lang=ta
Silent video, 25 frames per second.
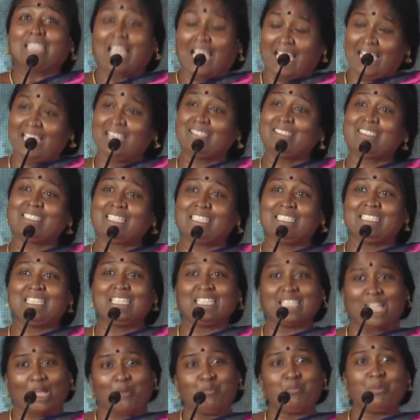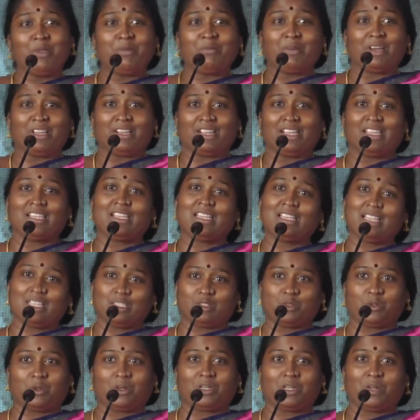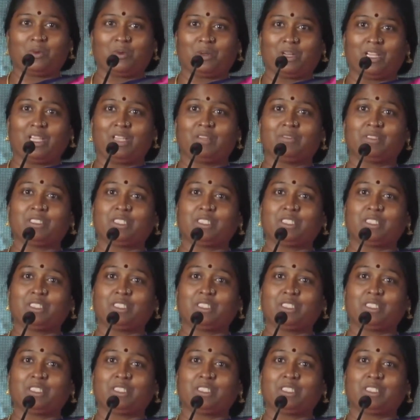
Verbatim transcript: தயவு செஞ்சு தம்பிமார்களுக்கு நான் சொல்கிற ஒரே